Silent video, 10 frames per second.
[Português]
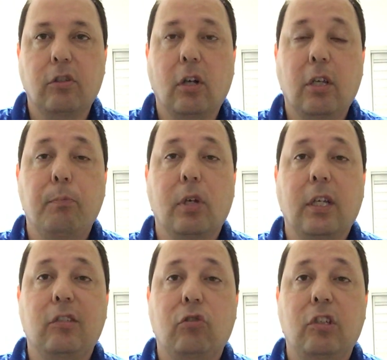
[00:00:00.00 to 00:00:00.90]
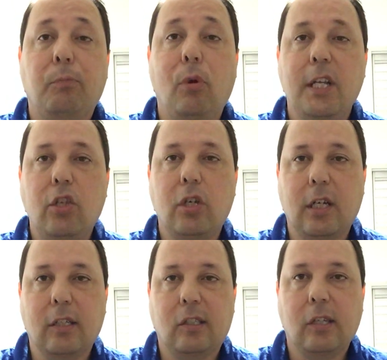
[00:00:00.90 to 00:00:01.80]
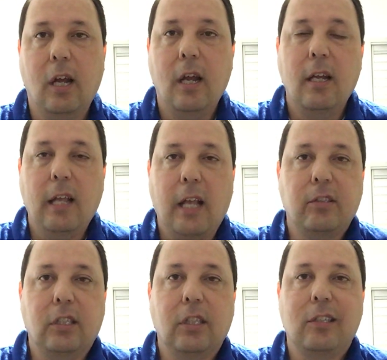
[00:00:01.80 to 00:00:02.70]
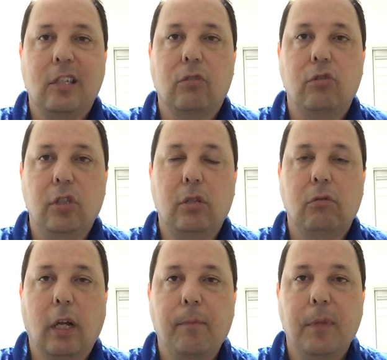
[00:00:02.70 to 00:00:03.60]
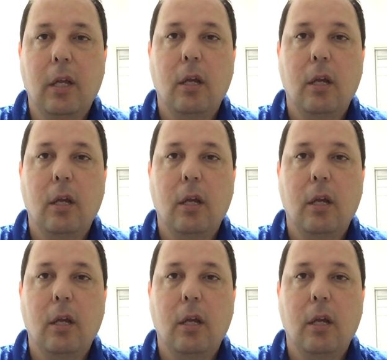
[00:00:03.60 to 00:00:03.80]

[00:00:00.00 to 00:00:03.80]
Só que por questões políticas, e é isso que está sendo dito, né?